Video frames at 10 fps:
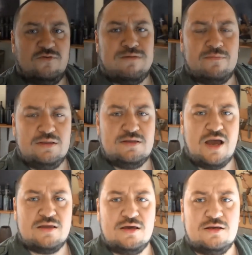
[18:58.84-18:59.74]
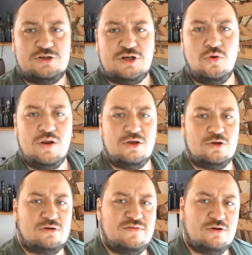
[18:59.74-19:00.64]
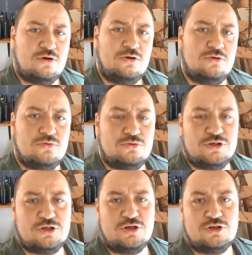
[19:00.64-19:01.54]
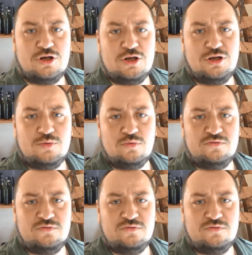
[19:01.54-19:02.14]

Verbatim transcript: w upamiętnianie czynu legionowego, tudzież szerzej